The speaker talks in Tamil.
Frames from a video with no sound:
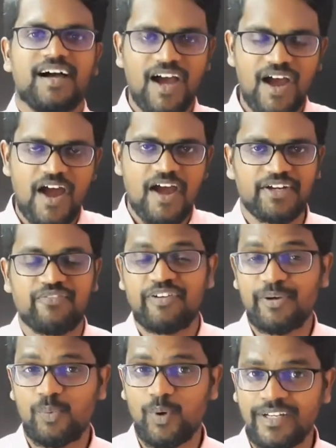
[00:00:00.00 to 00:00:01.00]
ஹாய் எவ்ரி
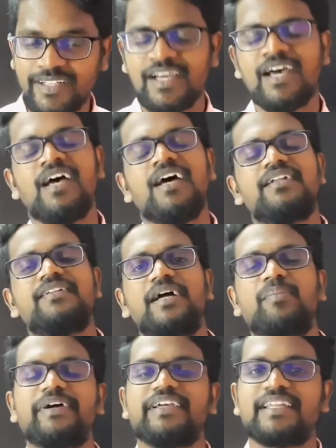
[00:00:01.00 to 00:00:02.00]
ஒன்
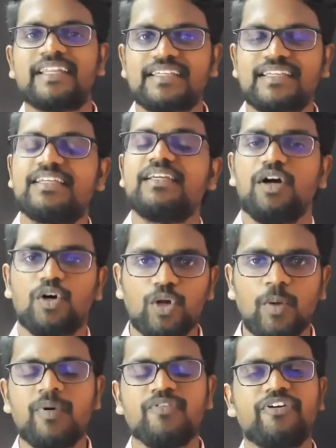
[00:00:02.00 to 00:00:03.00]
நம்ம இன்னைக்கு
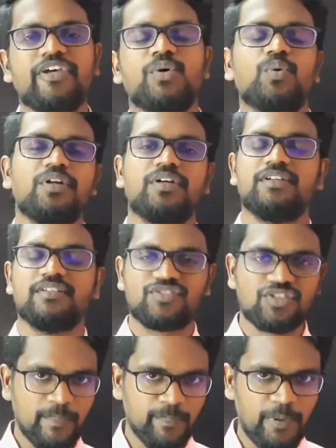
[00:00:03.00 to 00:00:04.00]
ரொம்பவே ஒரு
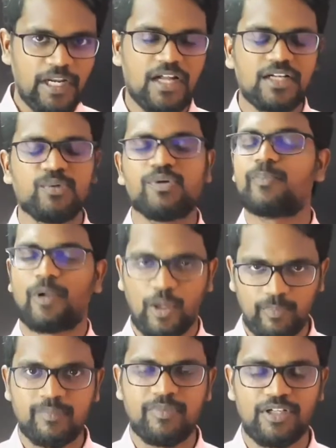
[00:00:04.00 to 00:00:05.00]
சிம்பிளான ஒரு
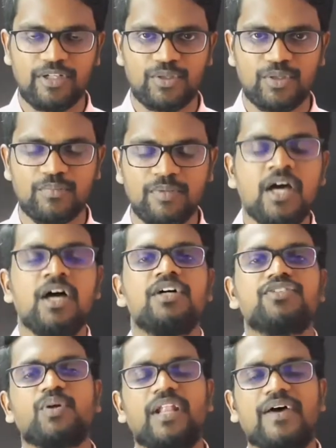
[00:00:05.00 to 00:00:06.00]
ப்ராப்ளமில் இருக்கிறோம்
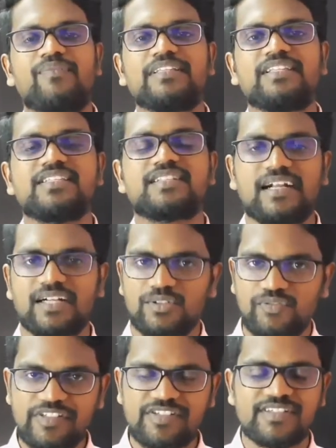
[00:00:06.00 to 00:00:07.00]
ஸோ லெவன்த்து ஸ்டாண்டர்ட்
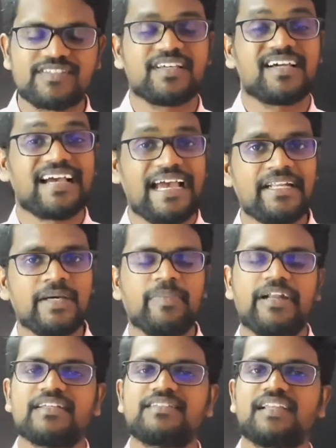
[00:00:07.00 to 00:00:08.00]
ஃபிசிக்ஸ்
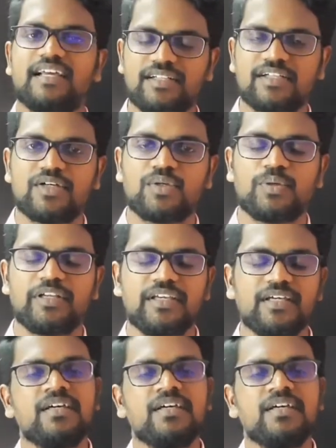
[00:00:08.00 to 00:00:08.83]
கைனமேட்டிக்ஸில் இருக்கக்கூடிய